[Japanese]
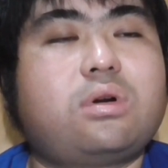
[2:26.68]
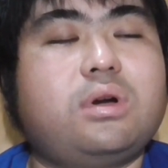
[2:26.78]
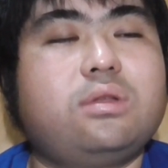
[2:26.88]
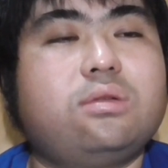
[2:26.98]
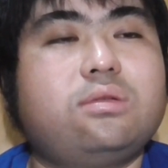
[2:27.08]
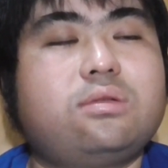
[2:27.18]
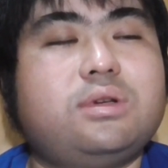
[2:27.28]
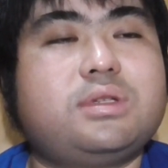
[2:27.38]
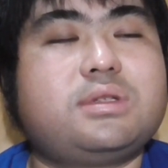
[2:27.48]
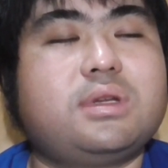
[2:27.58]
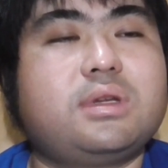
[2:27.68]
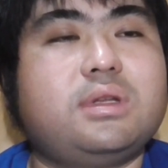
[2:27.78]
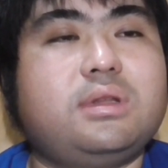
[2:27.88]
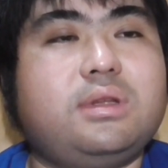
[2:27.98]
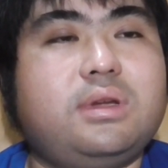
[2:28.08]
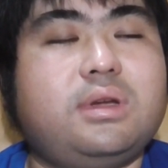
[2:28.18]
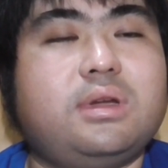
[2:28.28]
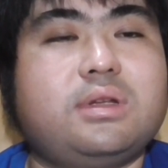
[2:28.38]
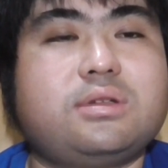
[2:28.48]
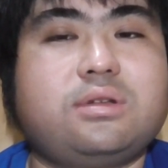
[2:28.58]
北海道独立宣言
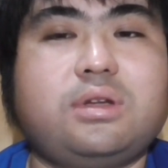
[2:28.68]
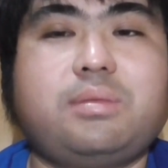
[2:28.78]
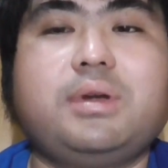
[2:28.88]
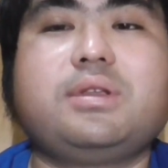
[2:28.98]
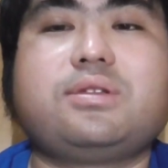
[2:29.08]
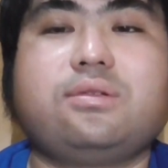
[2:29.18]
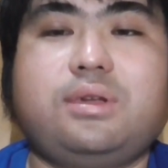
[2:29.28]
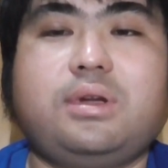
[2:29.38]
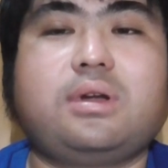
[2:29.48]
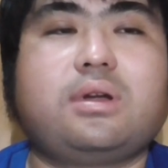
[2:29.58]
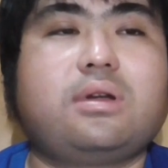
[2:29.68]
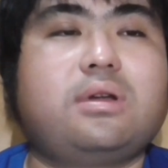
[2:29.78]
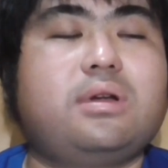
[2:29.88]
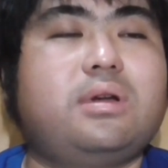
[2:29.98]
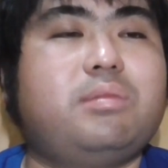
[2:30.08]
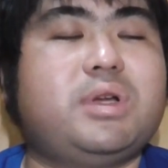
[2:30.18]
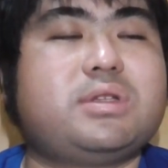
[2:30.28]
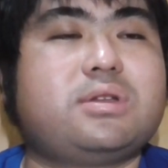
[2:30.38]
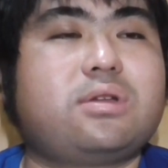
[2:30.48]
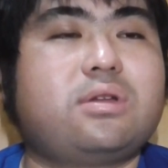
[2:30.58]
ね、やばいですよね。ま
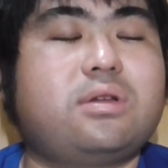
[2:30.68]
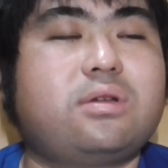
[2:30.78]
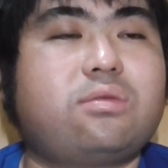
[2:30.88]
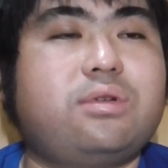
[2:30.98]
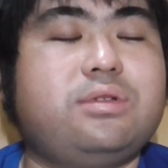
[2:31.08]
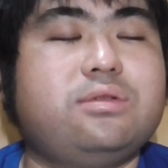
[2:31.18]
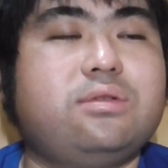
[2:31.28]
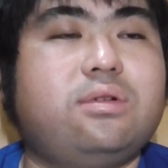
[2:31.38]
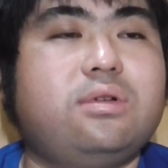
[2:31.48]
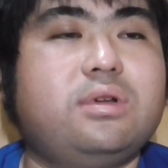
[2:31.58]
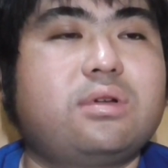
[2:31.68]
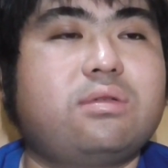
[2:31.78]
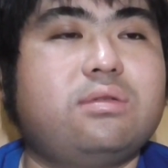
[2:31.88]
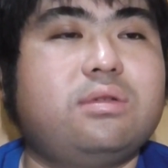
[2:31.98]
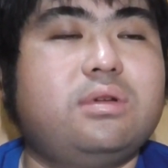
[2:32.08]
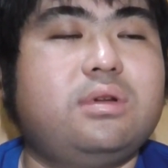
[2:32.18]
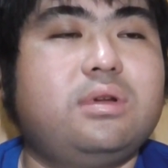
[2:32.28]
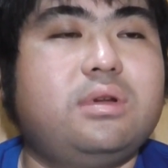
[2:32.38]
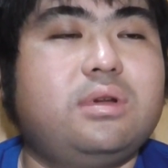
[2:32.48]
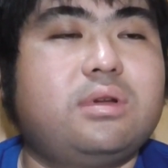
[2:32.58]
ず、これ言うの。この、
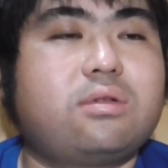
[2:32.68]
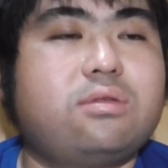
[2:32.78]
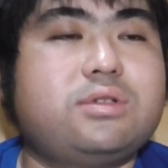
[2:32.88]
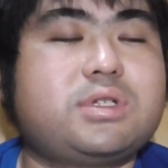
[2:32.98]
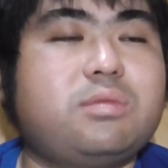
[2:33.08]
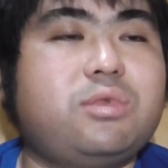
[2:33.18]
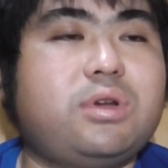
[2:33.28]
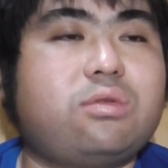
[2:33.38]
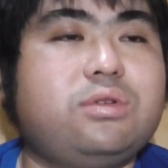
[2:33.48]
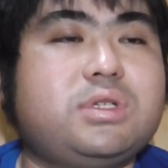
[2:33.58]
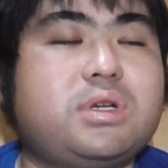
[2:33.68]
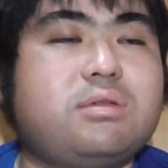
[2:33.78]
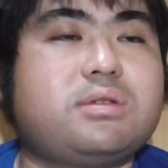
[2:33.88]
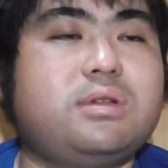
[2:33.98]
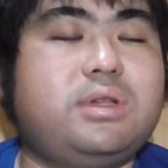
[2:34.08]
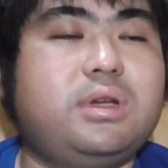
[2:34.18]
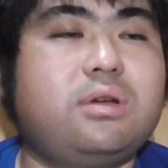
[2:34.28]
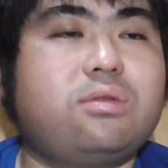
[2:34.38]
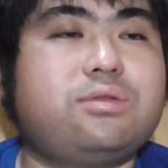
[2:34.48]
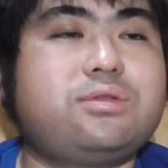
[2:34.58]
このしかもね、この石川さん
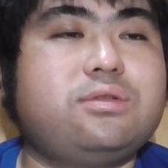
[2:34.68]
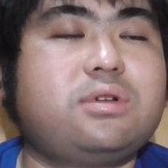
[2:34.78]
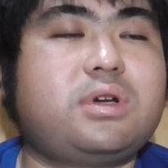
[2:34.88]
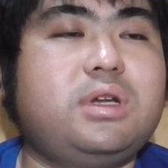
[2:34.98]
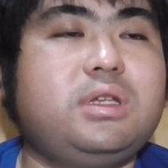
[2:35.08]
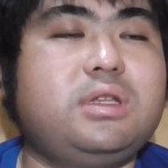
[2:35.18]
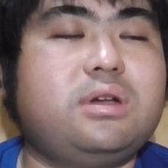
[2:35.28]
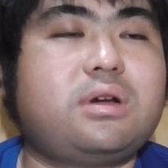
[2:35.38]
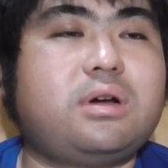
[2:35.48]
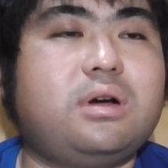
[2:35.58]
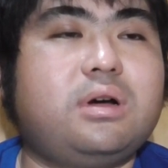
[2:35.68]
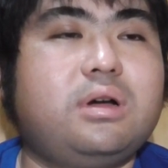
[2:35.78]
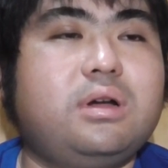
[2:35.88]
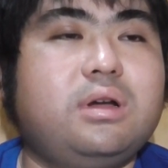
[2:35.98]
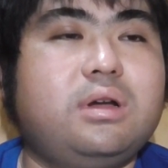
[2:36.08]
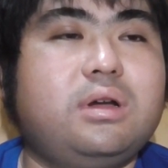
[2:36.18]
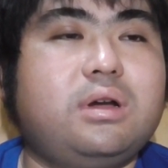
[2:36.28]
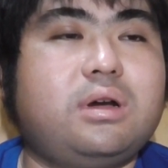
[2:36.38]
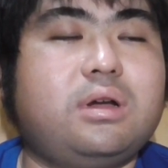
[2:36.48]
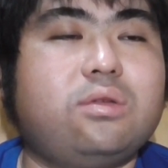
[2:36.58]
ね、この集会になんか、
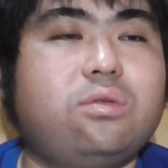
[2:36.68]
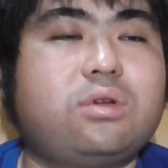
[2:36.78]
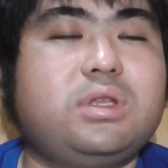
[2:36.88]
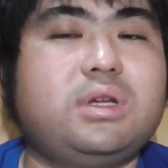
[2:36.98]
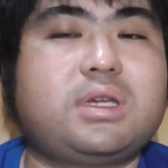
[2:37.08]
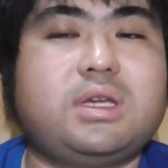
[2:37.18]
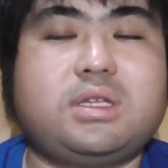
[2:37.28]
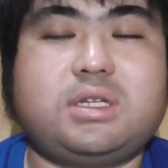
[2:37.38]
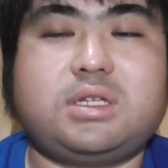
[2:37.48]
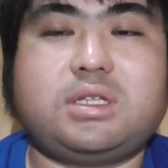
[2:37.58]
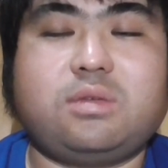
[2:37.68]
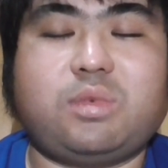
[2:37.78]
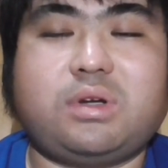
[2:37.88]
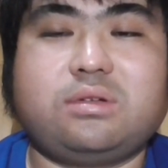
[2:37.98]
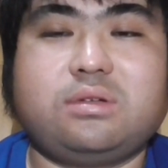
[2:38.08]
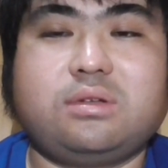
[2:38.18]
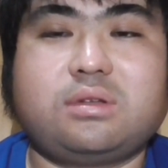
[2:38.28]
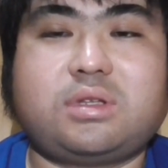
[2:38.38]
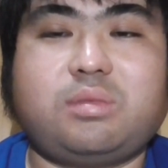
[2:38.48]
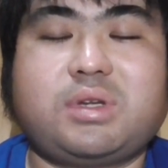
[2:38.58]
あの、沖縄県知事でもあ
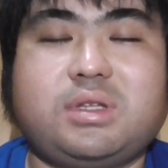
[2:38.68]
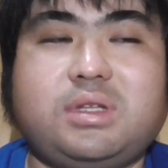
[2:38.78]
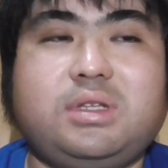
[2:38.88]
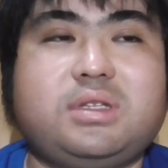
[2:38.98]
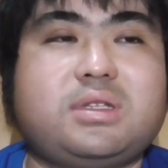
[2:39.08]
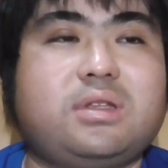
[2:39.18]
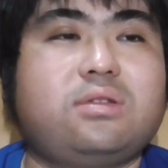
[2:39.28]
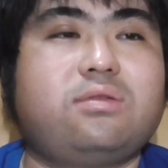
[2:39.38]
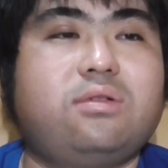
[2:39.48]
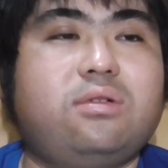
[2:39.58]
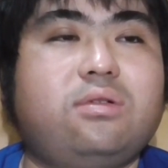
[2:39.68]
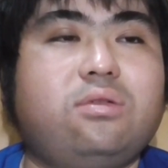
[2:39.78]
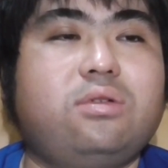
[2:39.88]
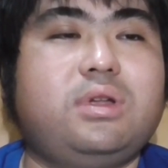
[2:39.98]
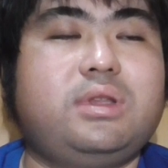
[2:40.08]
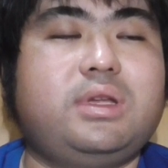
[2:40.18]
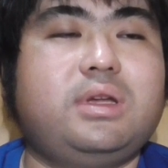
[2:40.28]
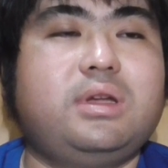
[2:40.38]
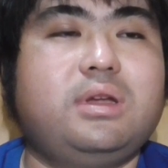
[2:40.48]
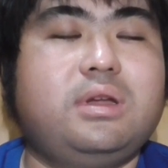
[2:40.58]
る玉木デニーさんを応援
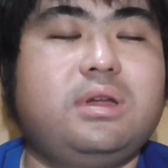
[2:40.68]
で、